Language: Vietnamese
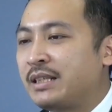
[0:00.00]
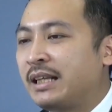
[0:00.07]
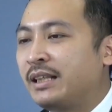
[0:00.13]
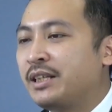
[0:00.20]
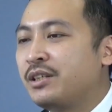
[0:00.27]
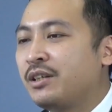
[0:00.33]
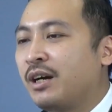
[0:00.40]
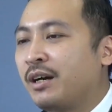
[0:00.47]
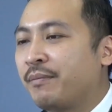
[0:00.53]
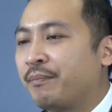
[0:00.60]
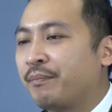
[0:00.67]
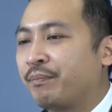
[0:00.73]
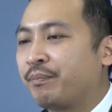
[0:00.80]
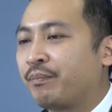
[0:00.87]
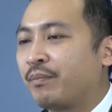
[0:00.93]
giá thị trường
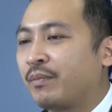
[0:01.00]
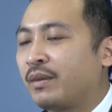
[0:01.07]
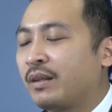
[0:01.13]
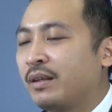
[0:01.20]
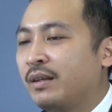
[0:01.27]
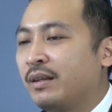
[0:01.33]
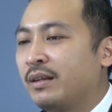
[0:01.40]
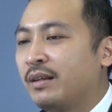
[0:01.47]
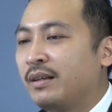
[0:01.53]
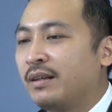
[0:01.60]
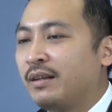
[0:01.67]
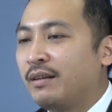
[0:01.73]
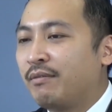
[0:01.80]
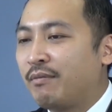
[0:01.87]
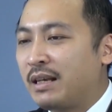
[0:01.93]

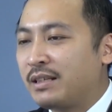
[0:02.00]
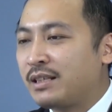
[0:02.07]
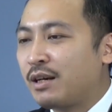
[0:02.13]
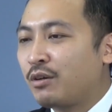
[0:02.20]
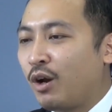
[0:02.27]
và sau